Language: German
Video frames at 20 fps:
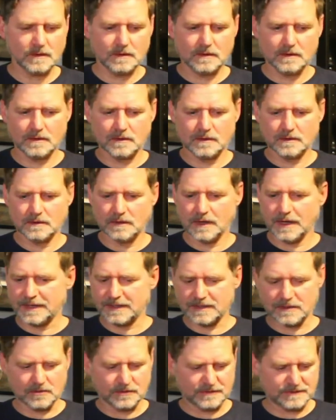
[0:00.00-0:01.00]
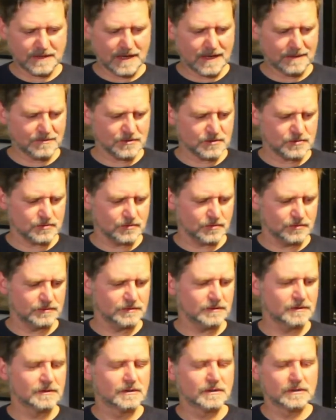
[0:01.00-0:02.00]
äh, eingegossen habe ich
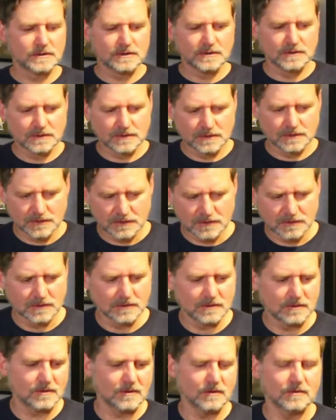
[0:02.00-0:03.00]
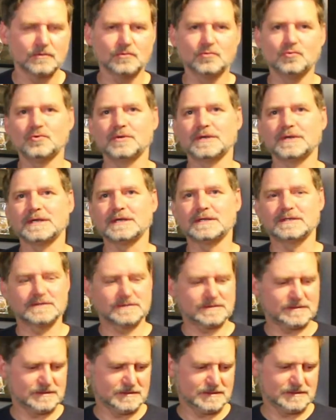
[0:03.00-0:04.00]
schon. Und nun
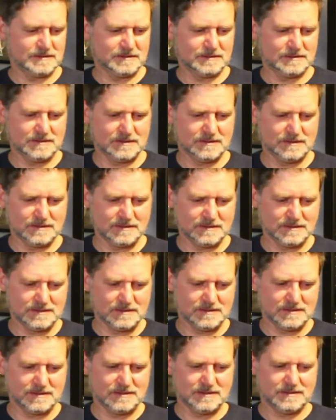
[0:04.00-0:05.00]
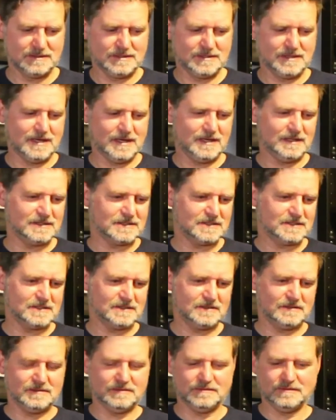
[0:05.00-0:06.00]
geht's
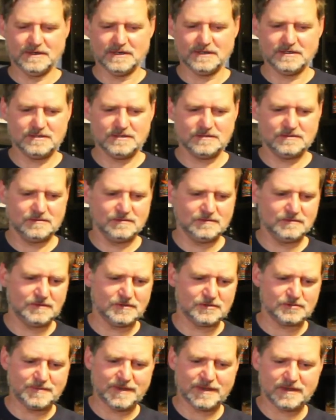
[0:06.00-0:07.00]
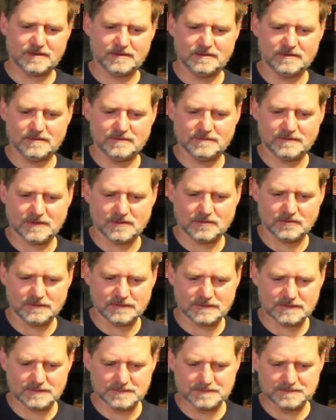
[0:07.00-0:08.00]
ans Verriechen, Verschmecken,
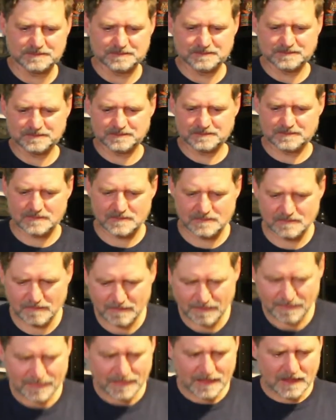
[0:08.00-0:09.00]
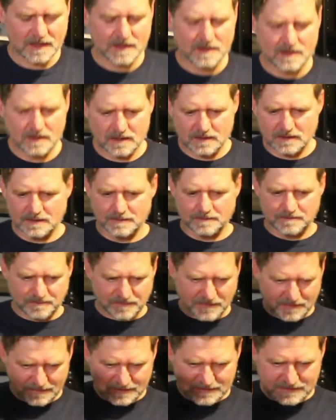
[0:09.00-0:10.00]
Verkosten.
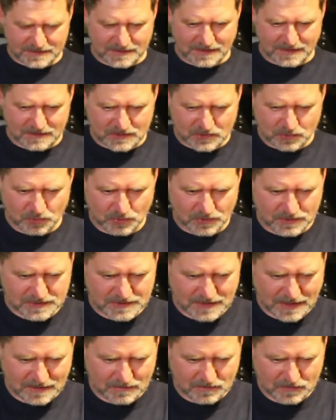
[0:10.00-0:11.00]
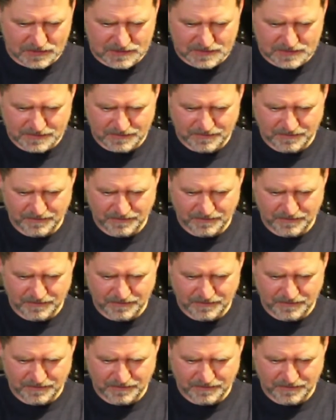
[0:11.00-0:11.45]
Ähm, was ich dazu noch sagen muss,